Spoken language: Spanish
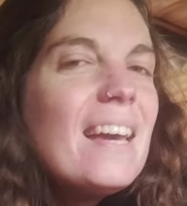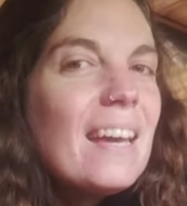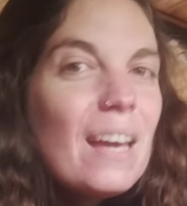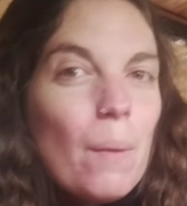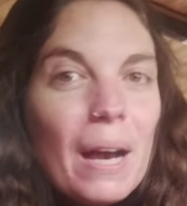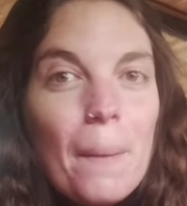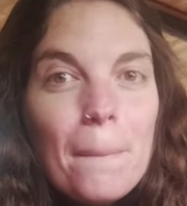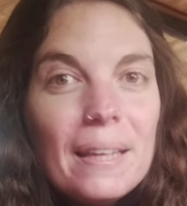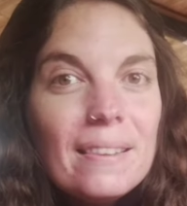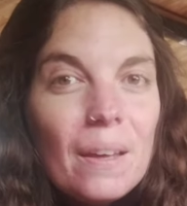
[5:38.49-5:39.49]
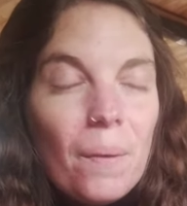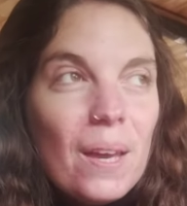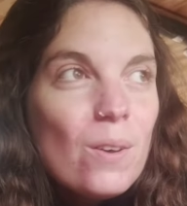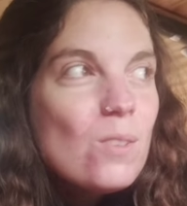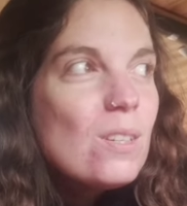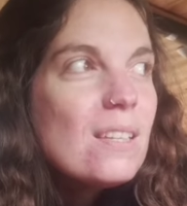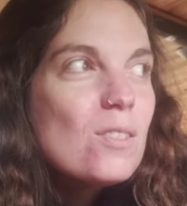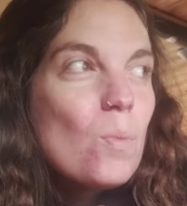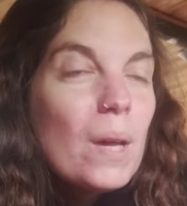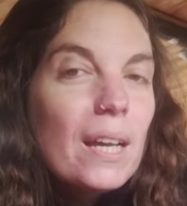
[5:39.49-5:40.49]
es que bajan venteveos y se
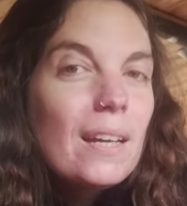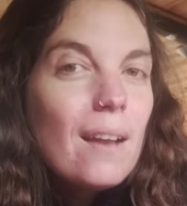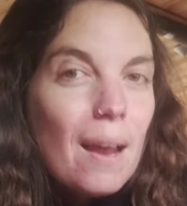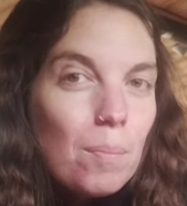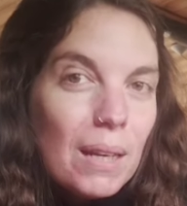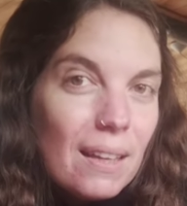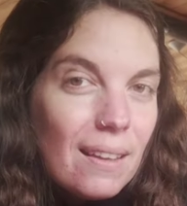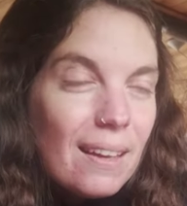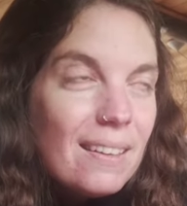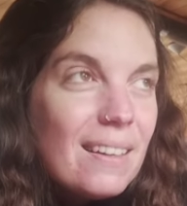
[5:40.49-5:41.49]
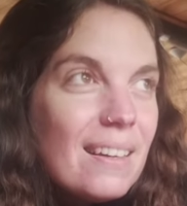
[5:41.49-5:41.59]
sumergen en la pileta.